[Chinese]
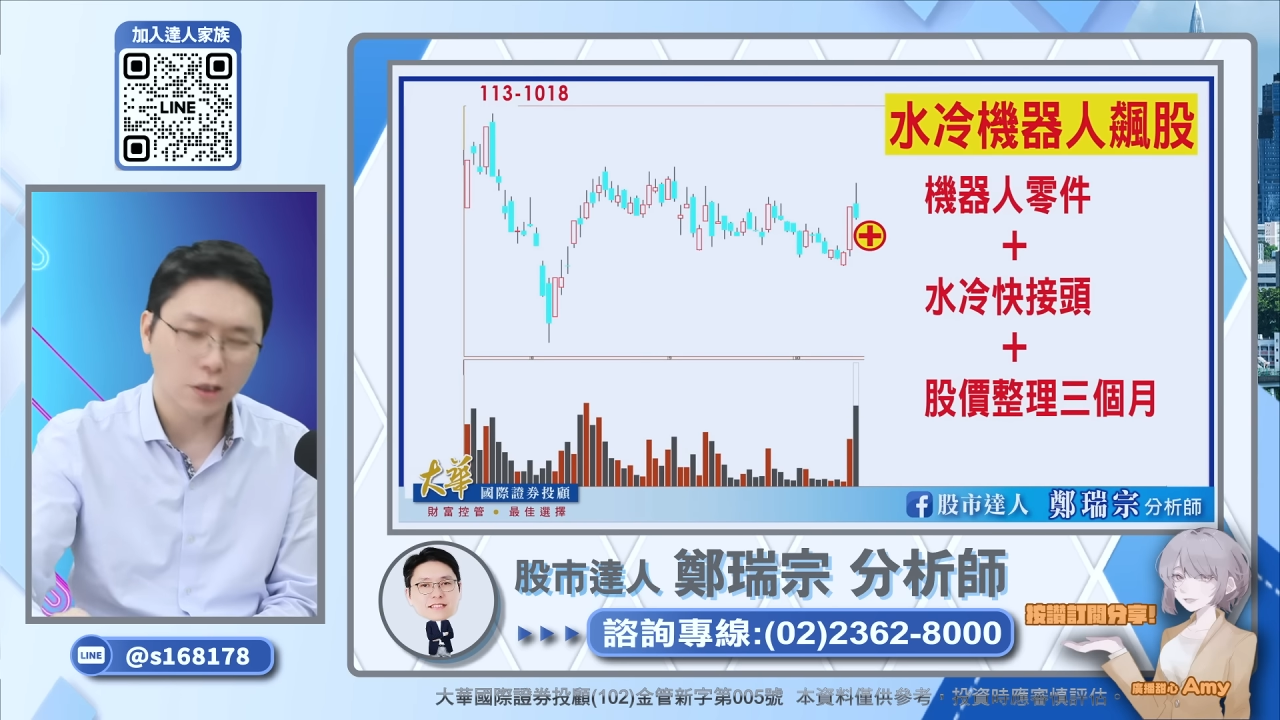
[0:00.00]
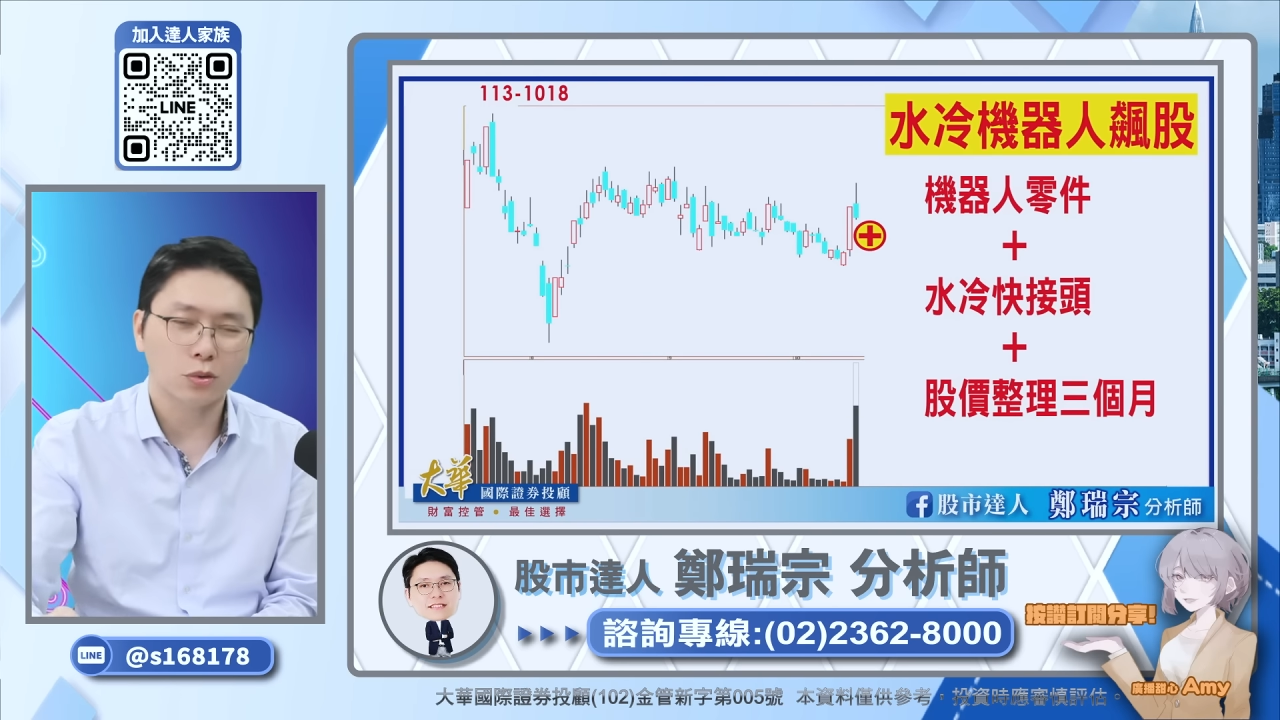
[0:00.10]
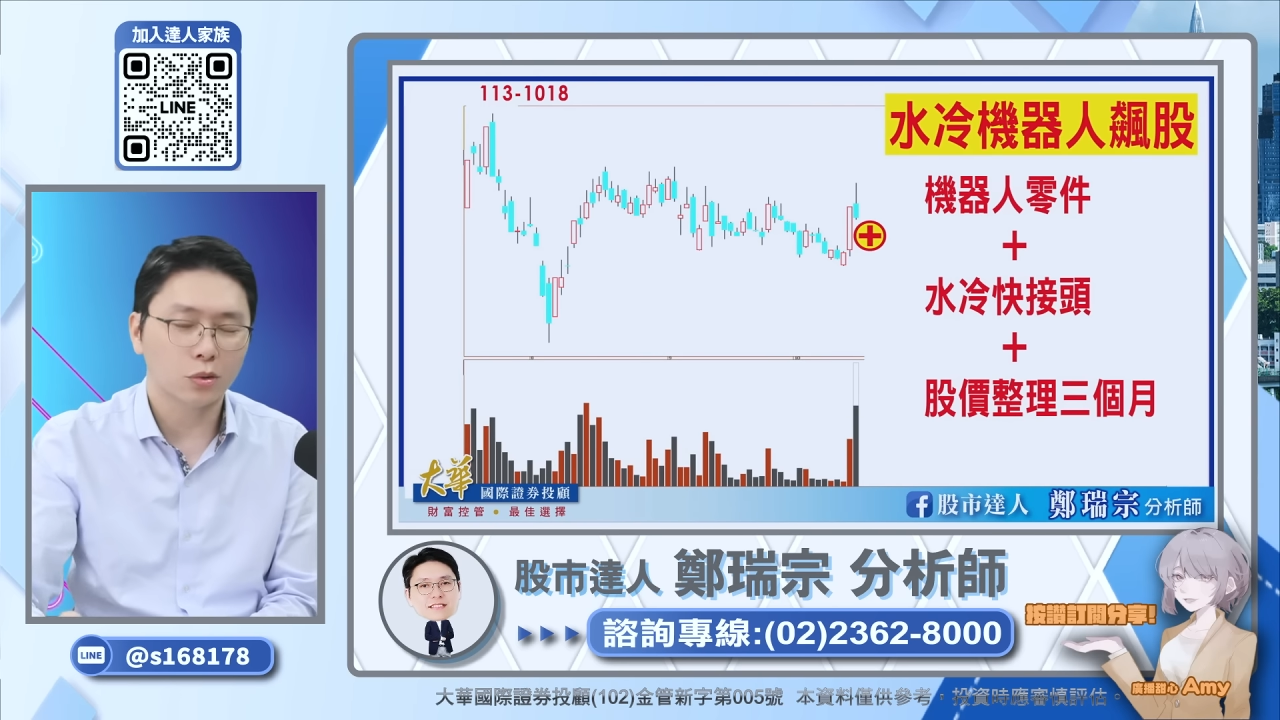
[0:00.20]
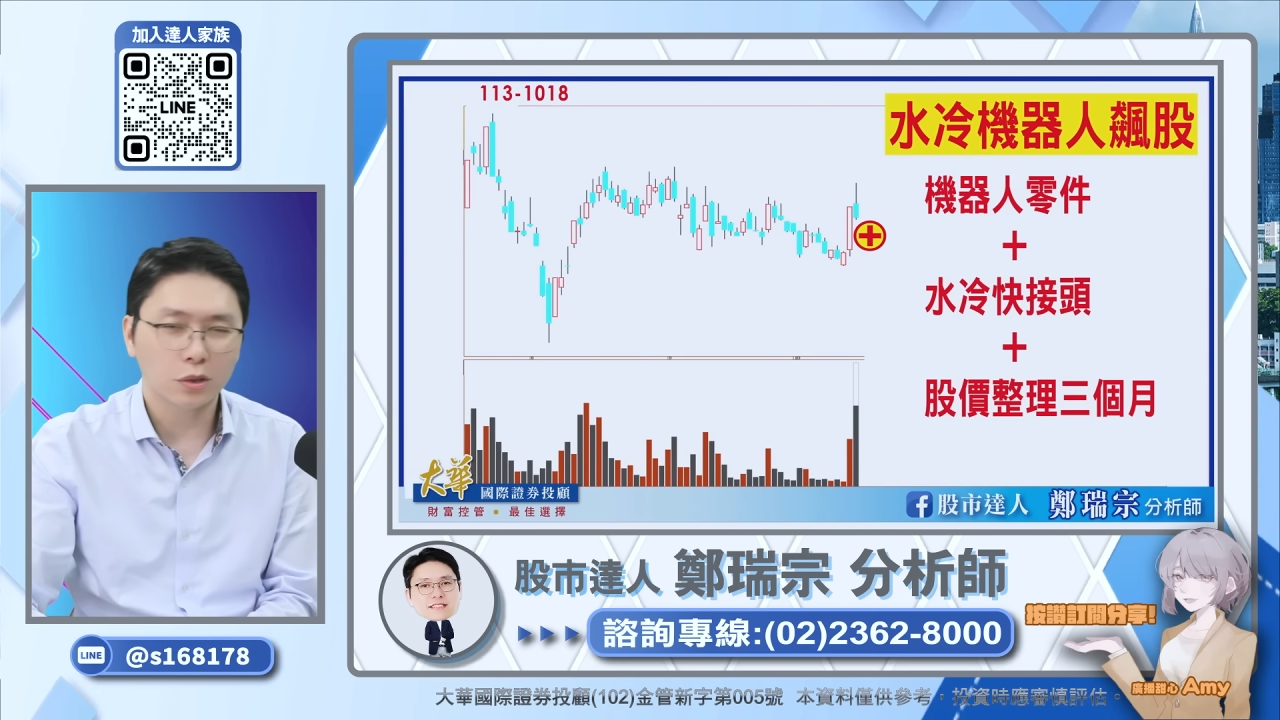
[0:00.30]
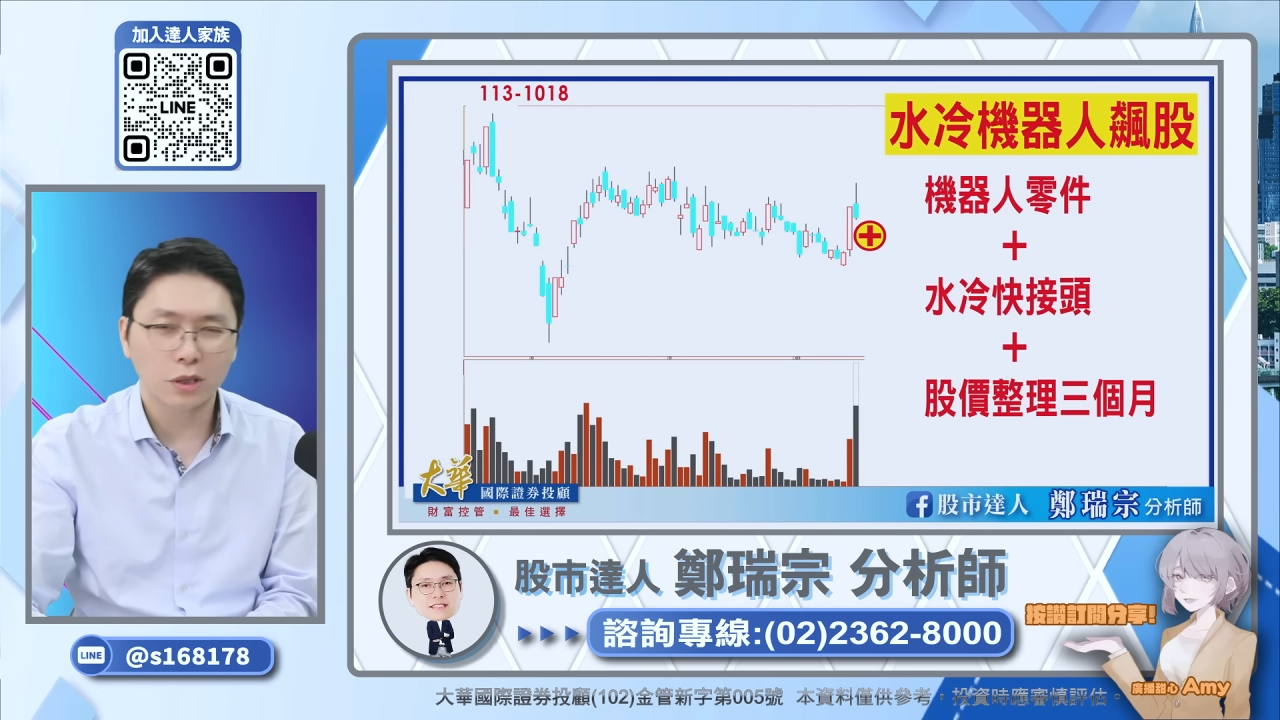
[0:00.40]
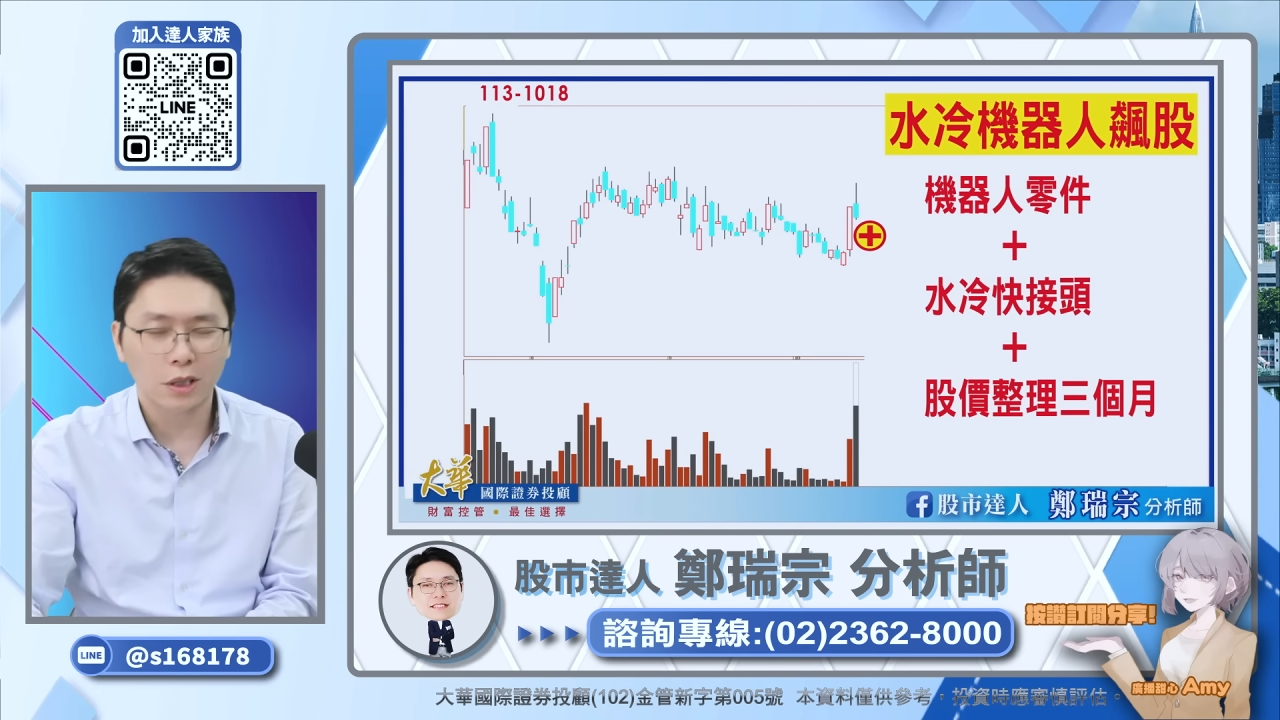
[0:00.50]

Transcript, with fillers: 势股都是